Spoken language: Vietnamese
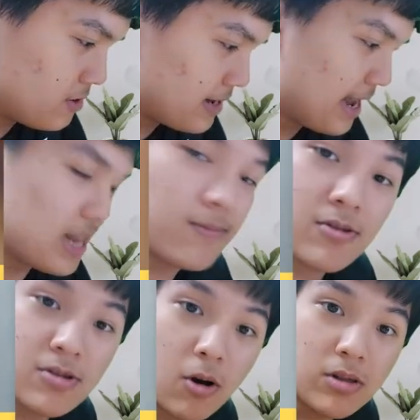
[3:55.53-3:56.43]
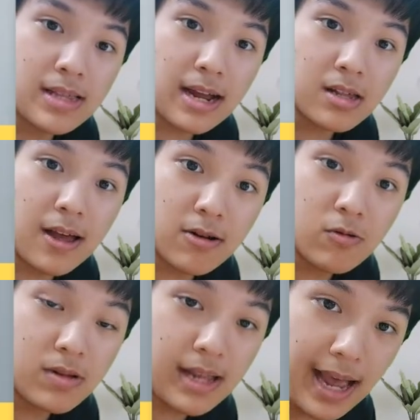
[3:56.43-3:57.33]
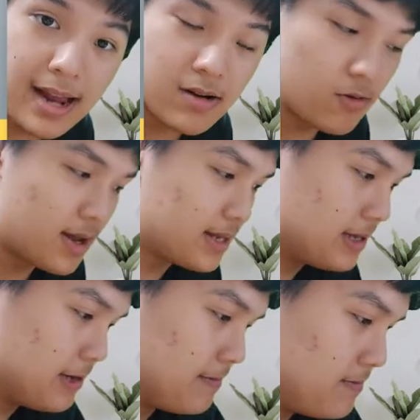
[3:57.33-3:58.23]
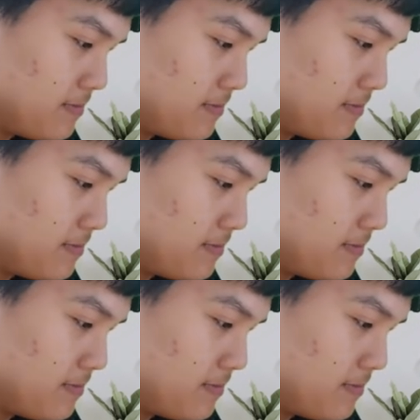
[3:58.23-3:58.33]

do k là một số thì ta có thể rút k ra ngoài